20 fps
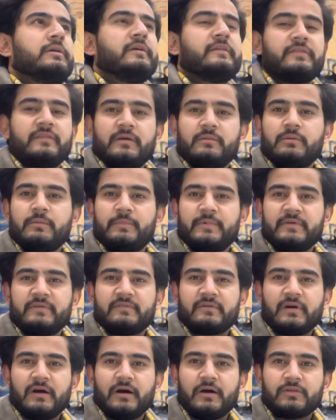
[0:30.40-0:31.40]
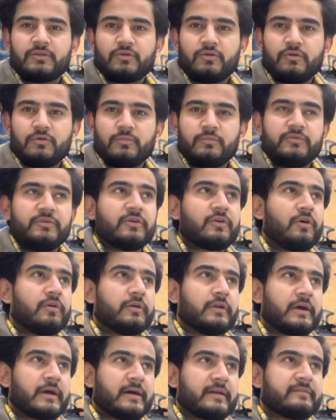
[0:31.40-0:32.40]
कितने भी पीस का तो मुझे
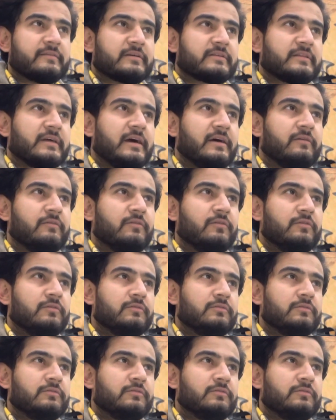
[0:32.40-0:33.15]
कांटेक्ट कर सकता है वो